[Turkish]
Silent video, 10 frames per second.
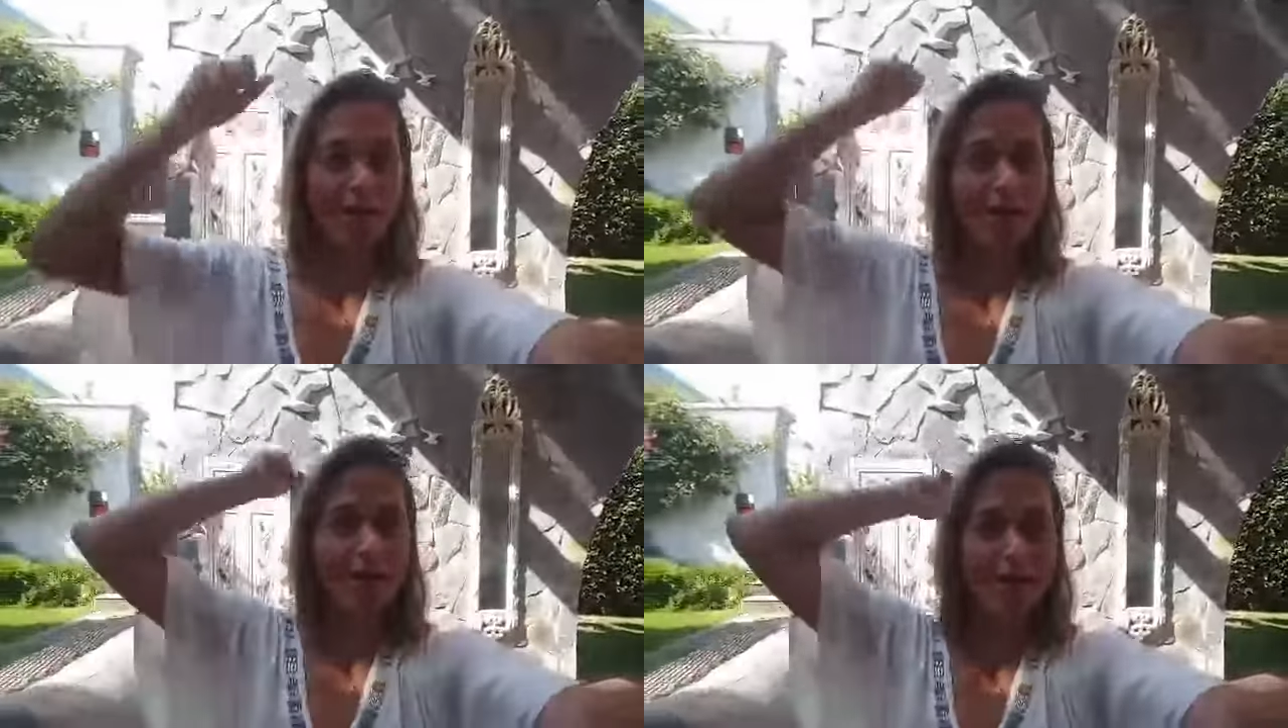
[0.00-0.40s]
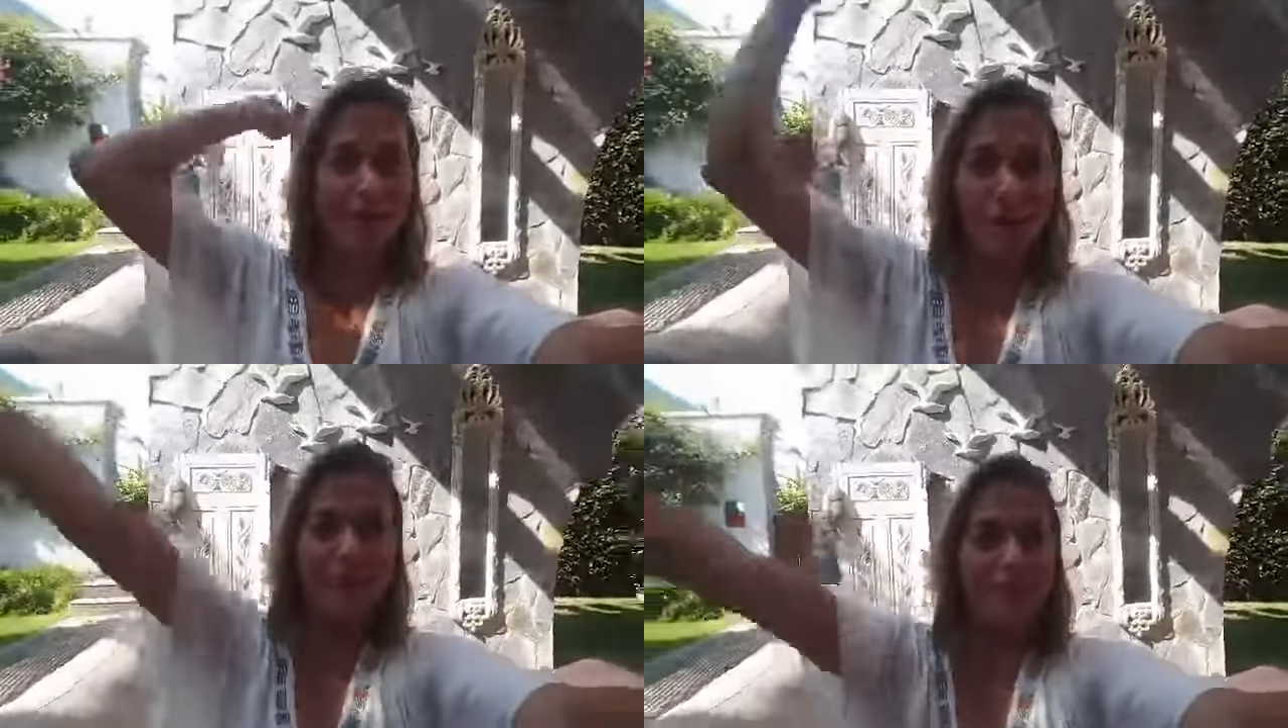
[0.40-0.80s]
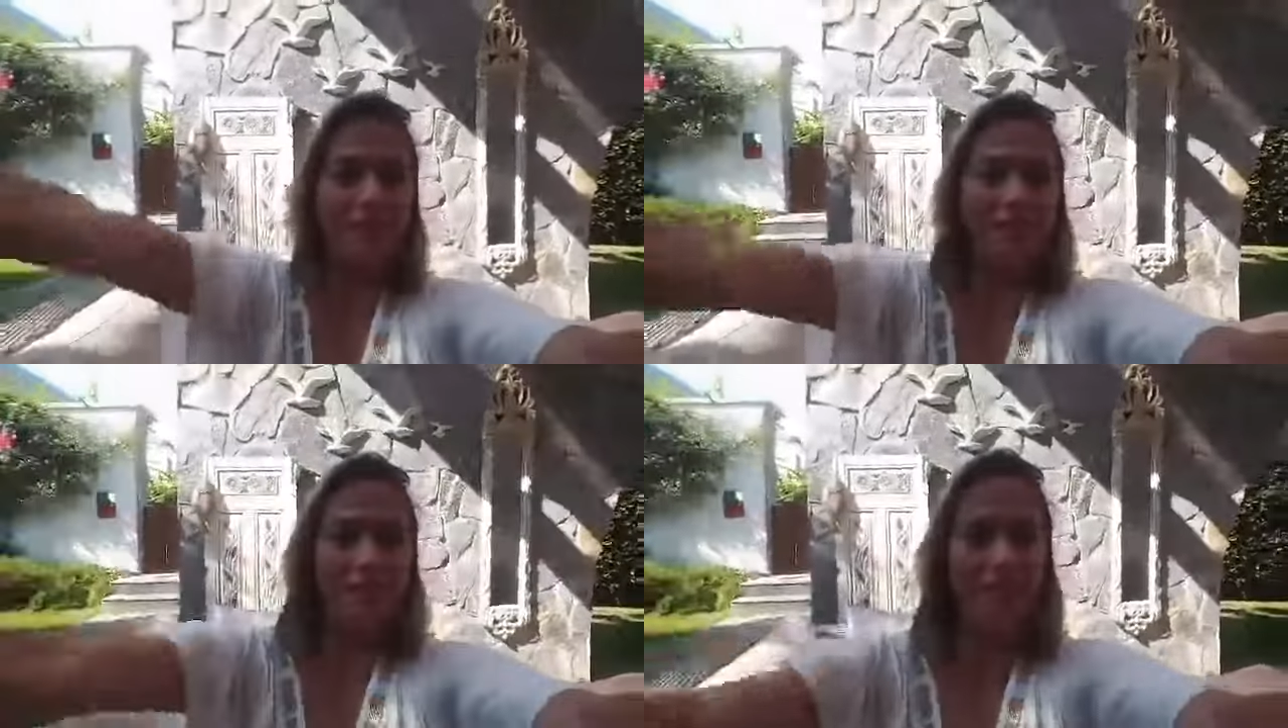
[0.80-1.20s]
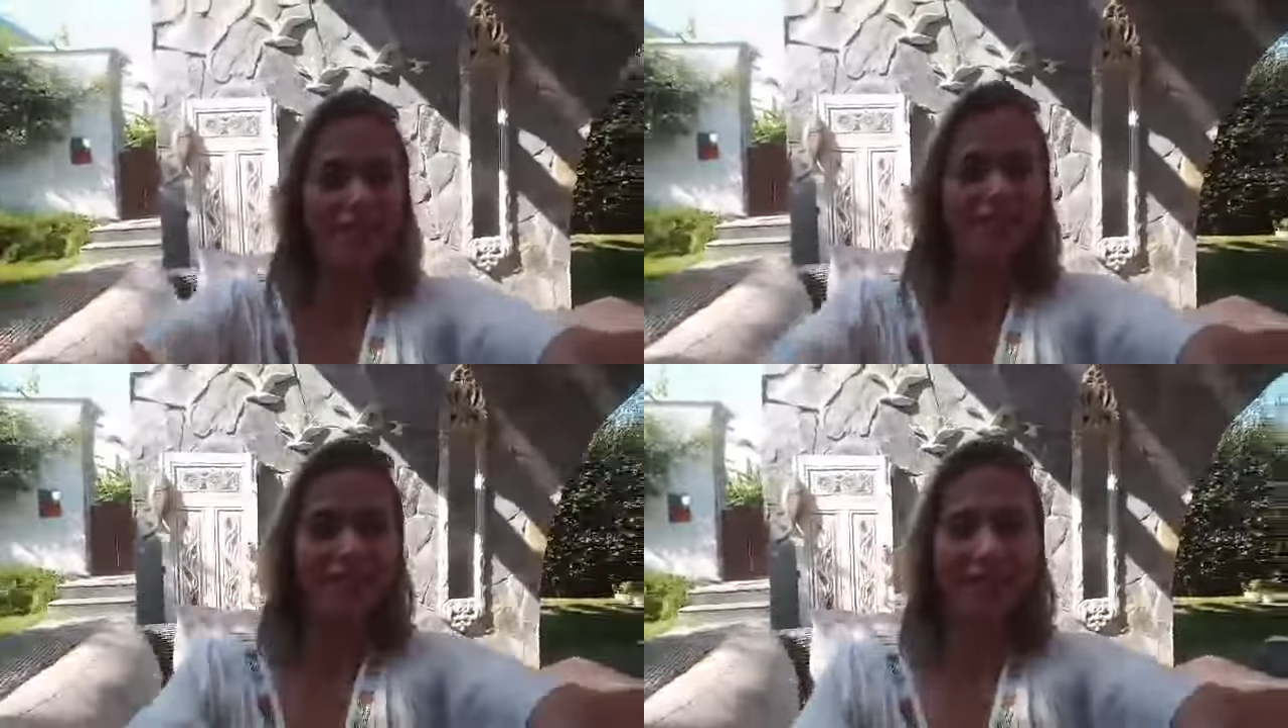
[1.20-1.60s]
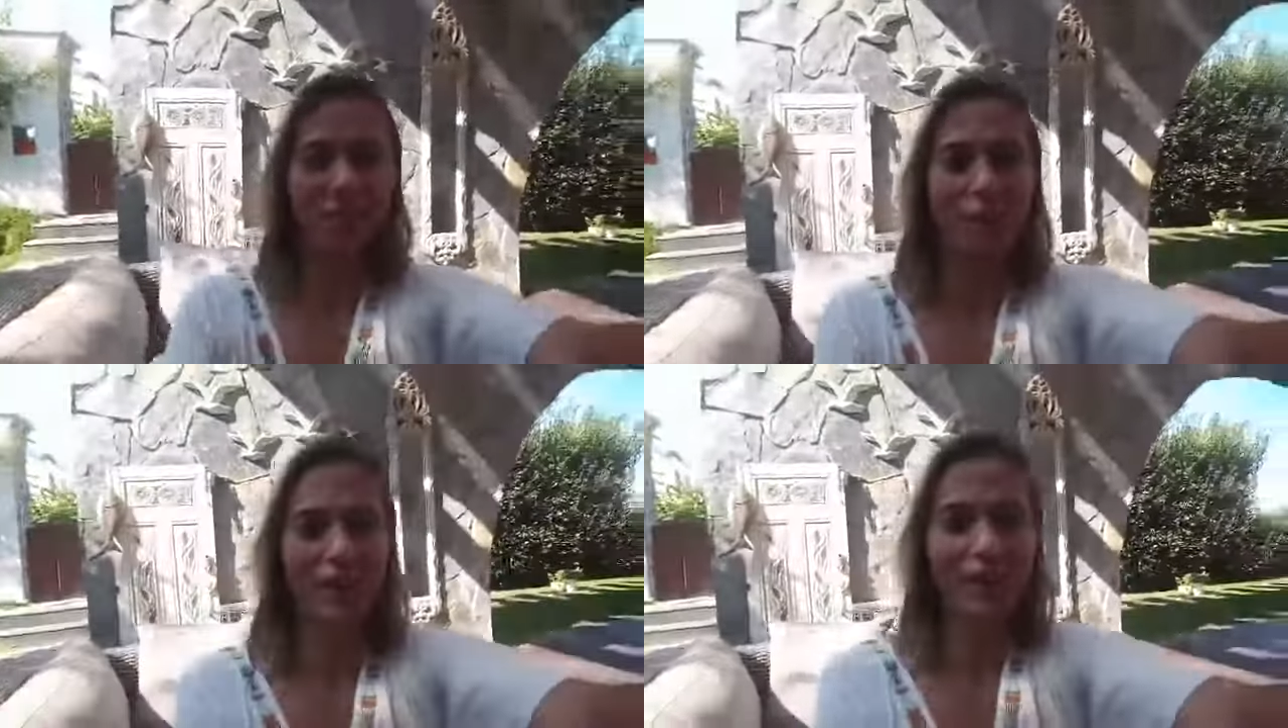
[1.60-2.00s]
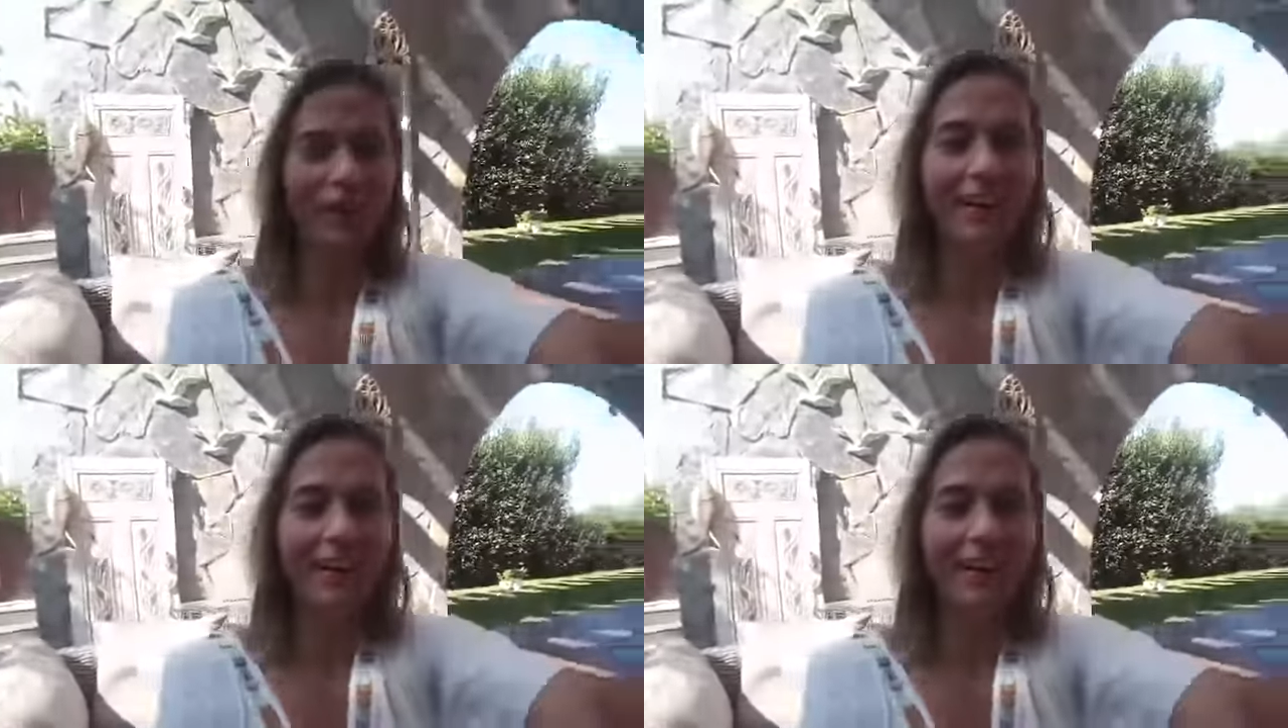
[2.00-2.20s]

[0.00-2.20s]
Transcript: elindeki bereyi falan fırlattı böyle.